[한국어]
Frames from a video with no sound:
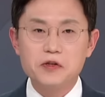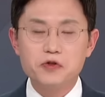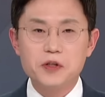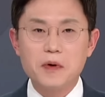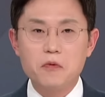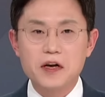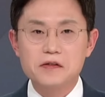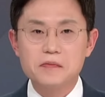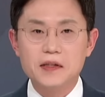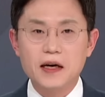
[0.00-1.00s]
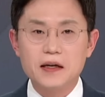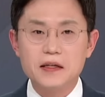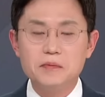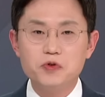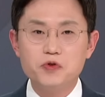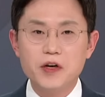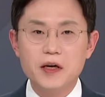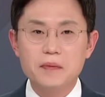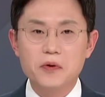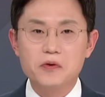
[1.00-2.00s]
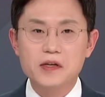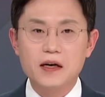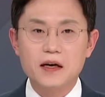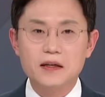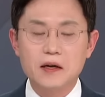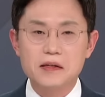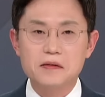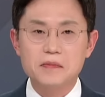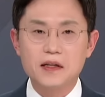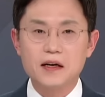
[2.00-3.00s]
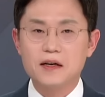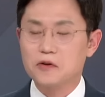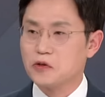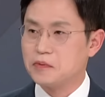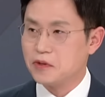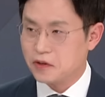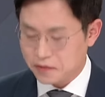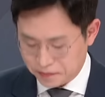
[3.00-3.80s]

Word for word: 이슈 짚어보겠습니다. 임주혜 변호사가 나왔습니다. 어서 오십시오.